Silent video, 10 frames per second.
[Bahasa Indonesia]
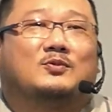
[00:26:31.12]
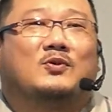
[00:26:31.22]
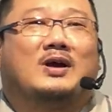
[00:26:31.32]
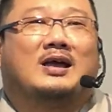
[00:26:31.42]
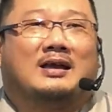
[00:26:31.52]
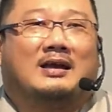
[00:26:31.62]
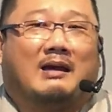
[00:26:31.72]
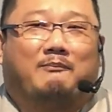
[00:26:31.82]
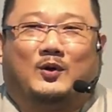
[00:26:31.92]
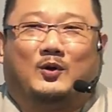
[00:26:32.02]
Wah,
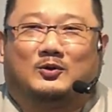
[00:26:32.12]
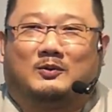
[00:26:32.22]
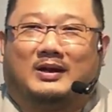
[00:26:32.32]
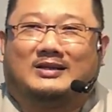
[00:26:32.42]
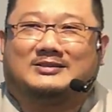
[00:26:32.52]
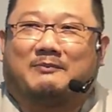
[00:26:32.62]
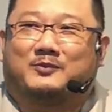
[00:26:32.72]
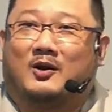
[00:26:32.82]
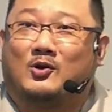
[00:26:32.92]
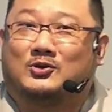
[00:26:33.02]
upload resep
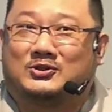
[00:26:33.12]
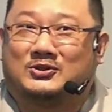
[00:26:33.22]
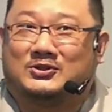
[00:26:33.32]
terus.